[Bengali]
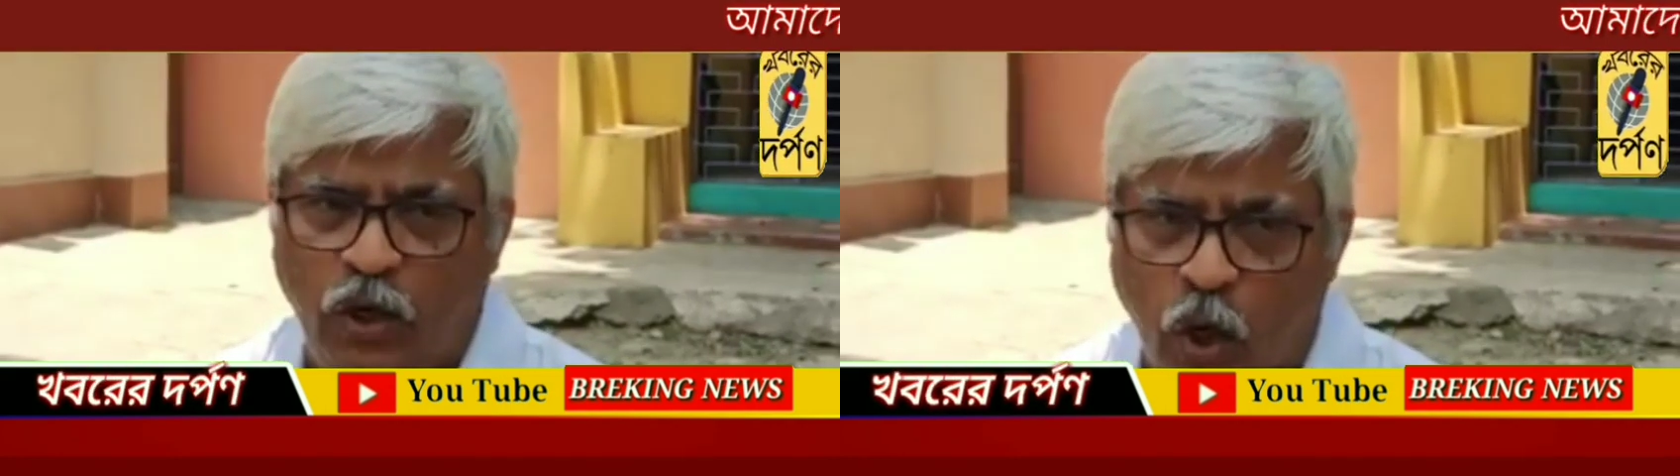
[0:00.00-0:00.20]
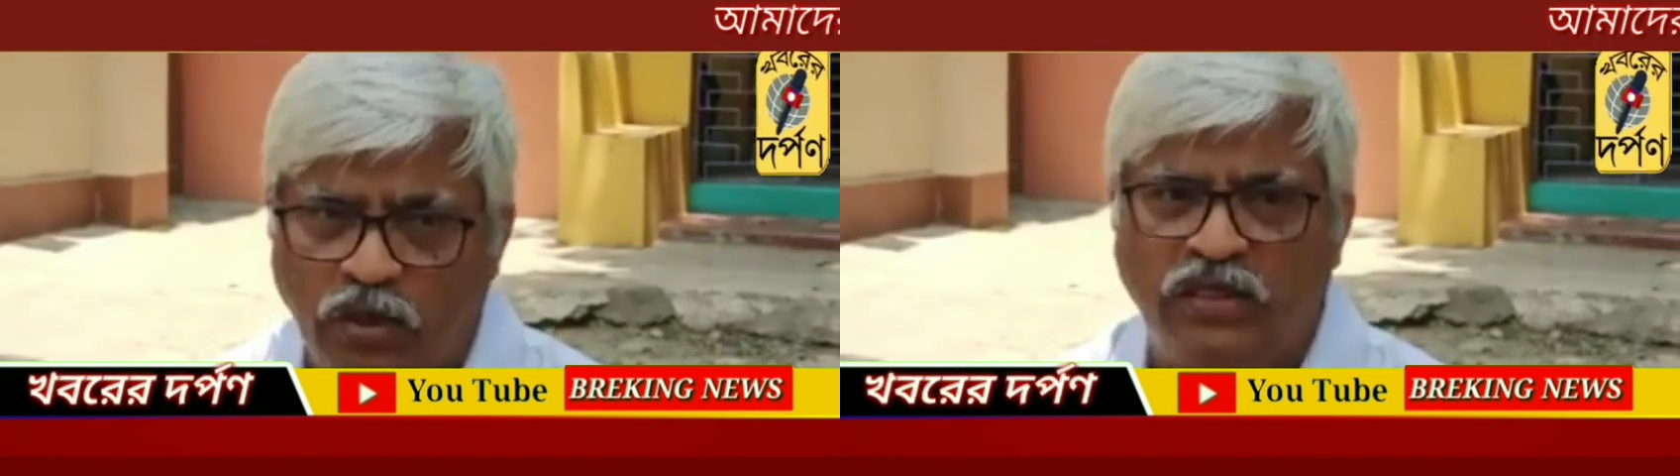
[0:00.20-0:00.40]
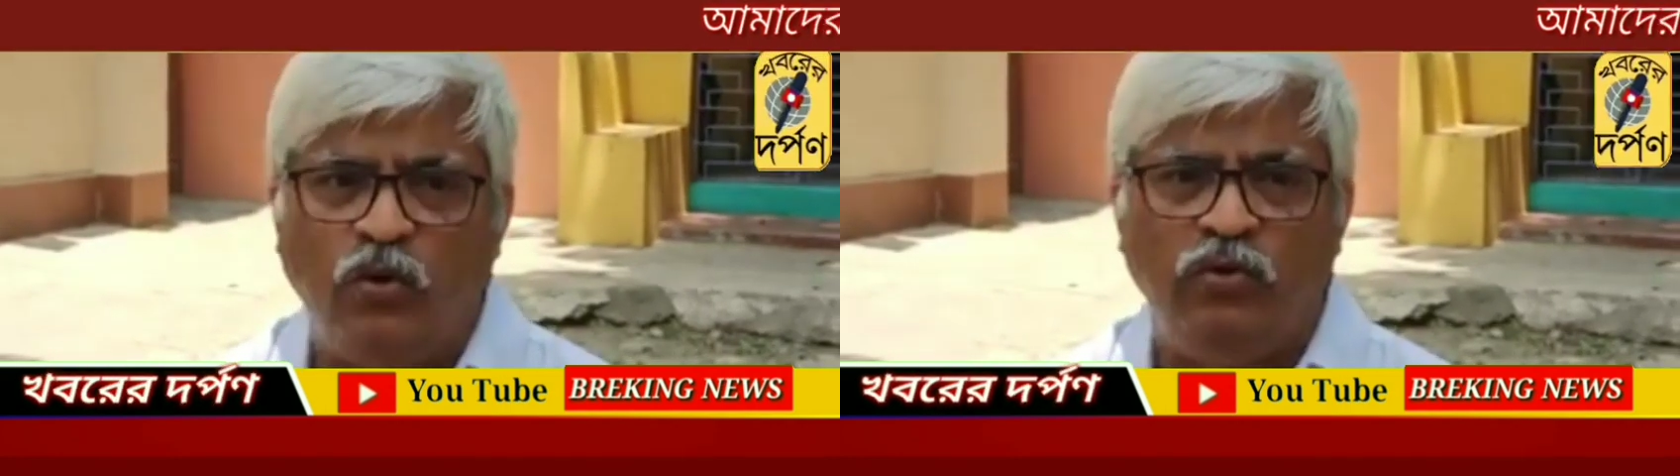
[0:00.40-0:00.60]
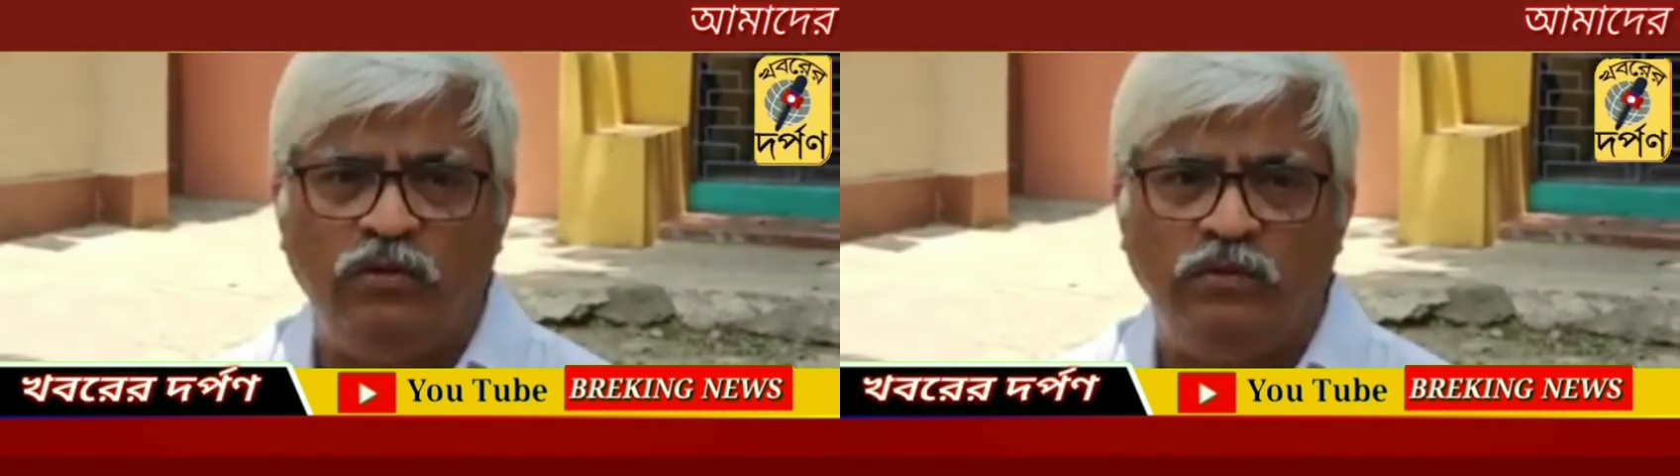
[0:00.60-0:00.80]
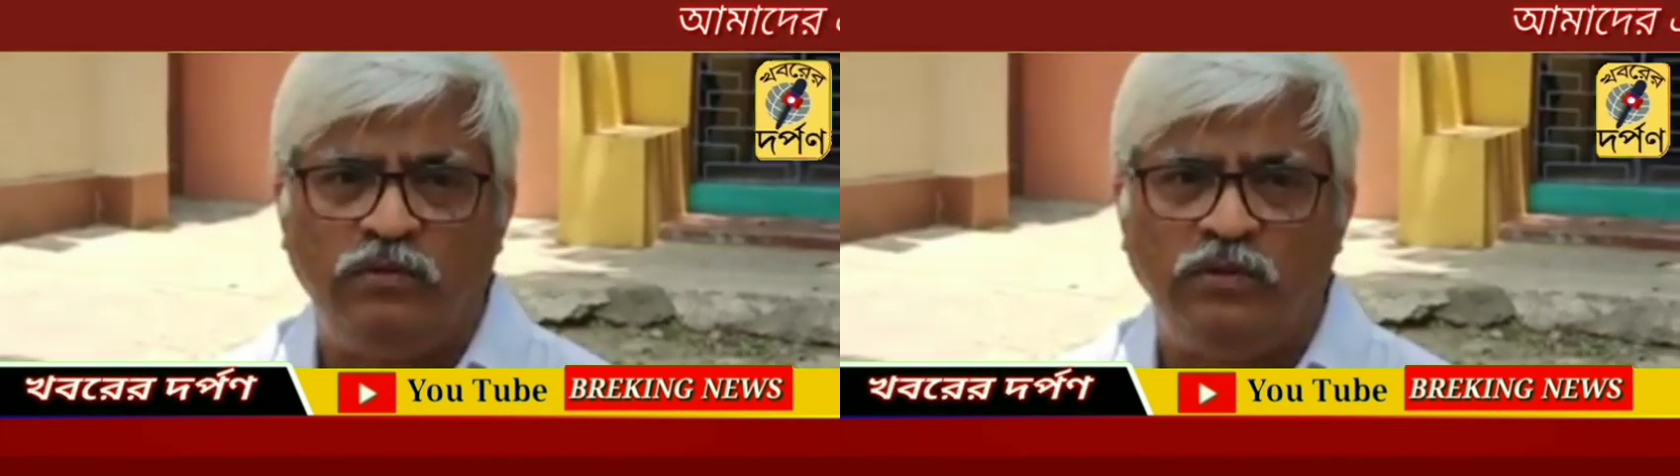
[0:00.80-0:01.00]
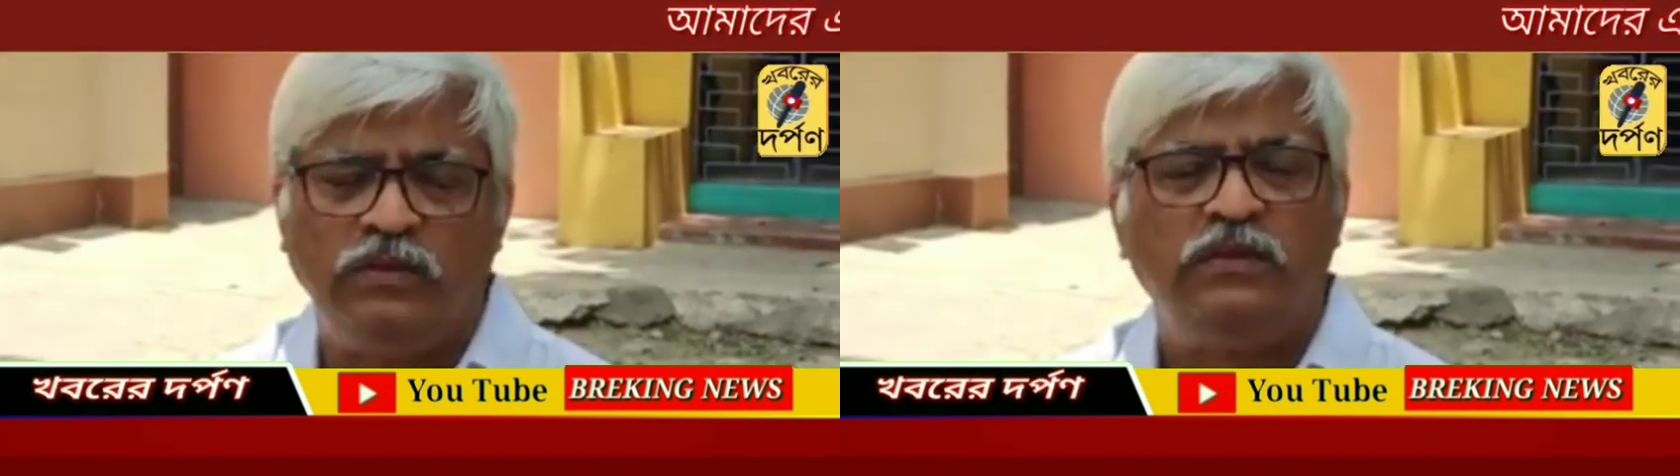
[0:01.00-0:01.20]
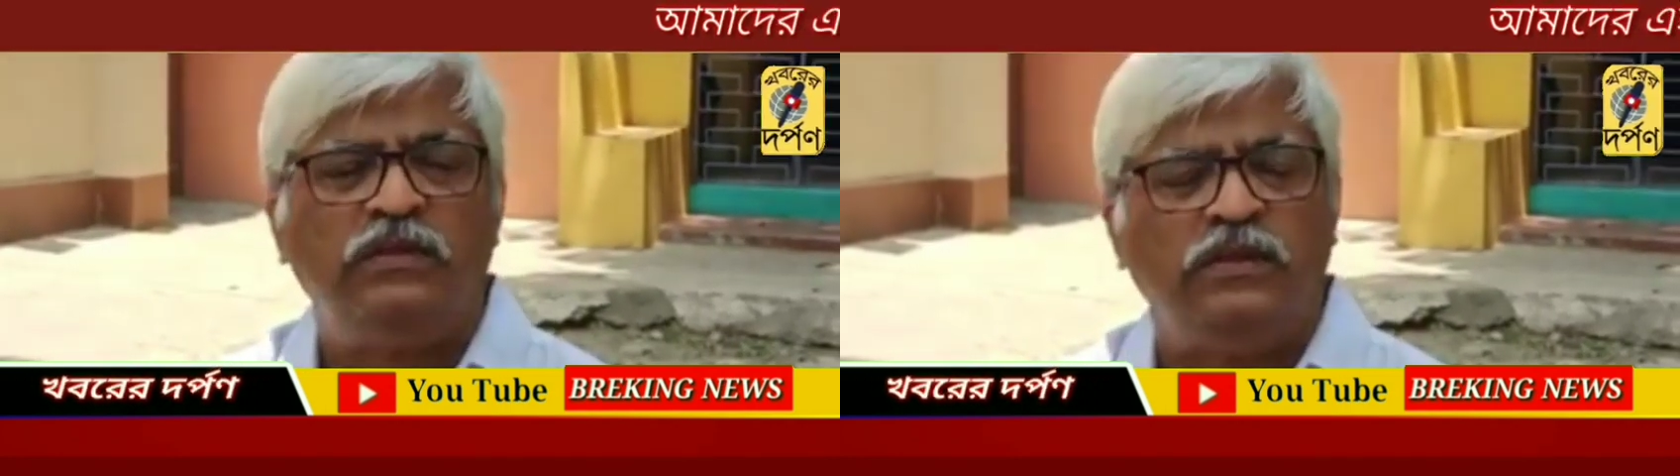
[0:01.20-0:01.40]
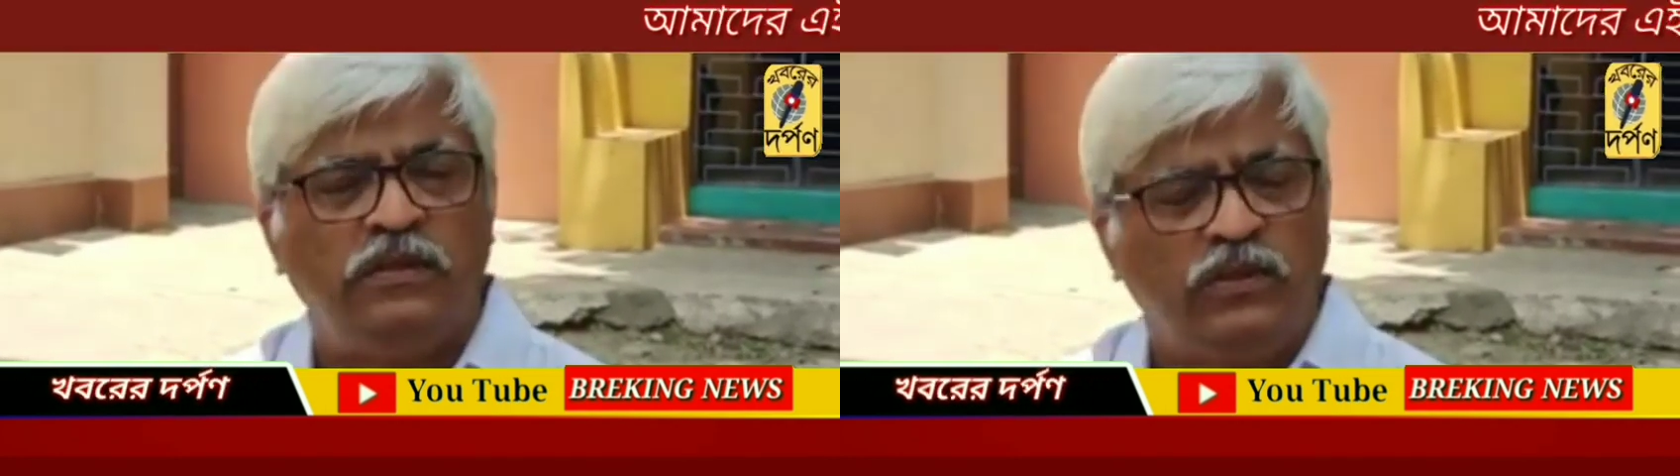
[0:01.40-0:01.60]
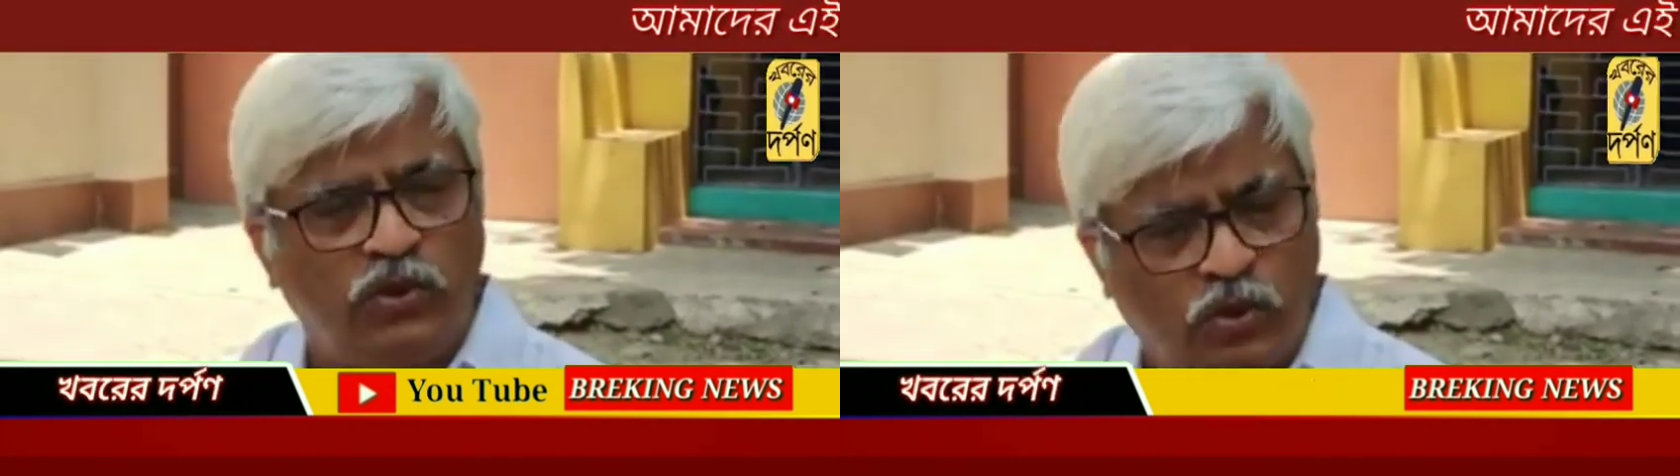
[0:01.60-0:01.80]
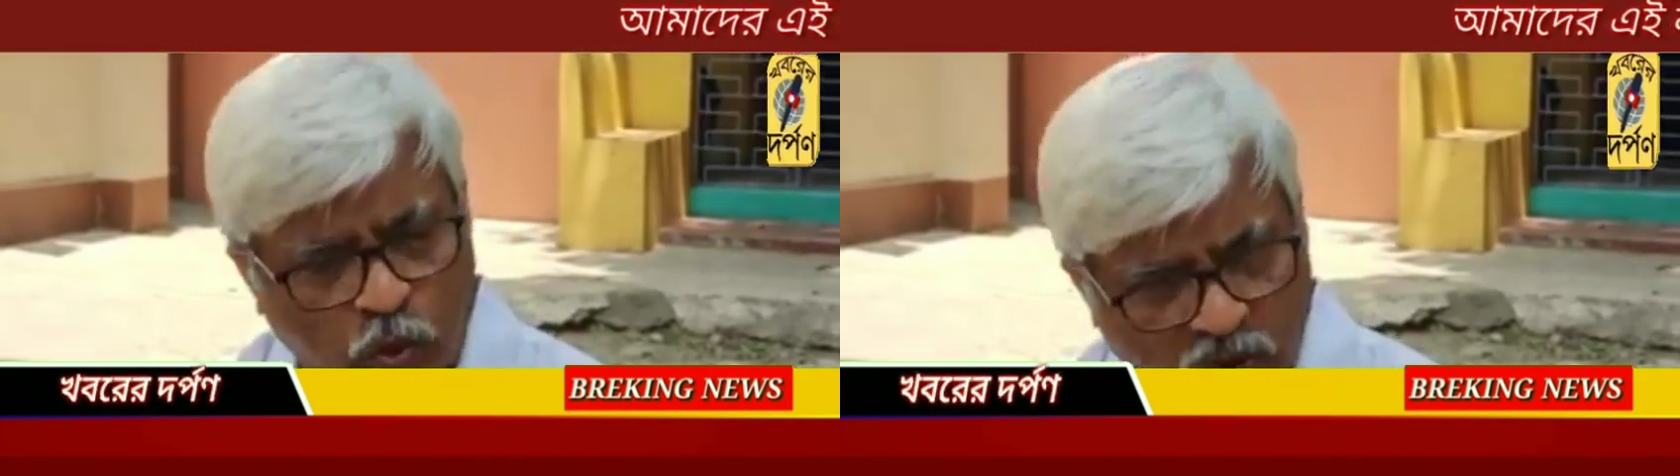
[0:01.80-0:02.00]
লকডাউন
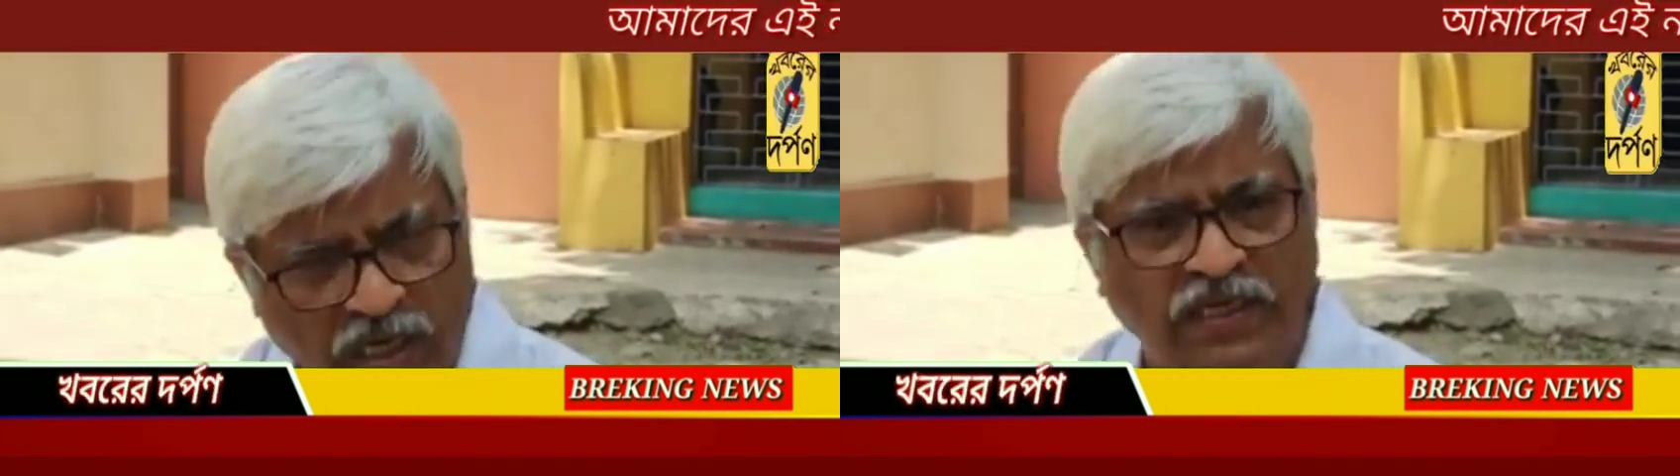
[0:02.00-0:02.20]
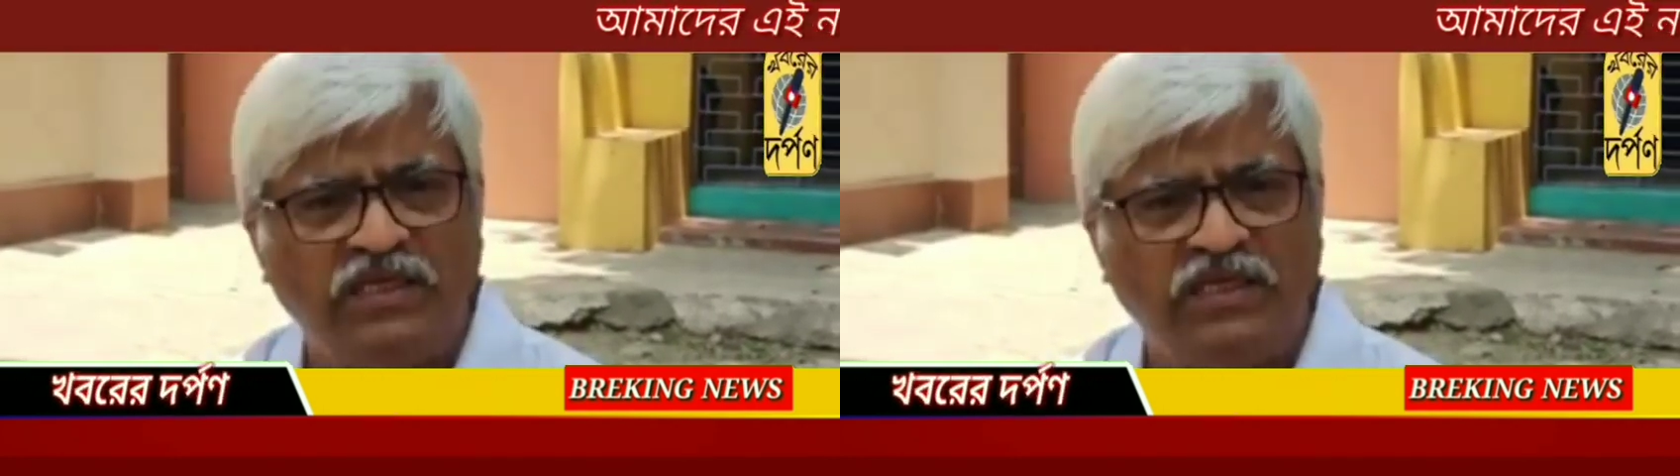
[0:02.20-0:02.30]
সোশ্যাল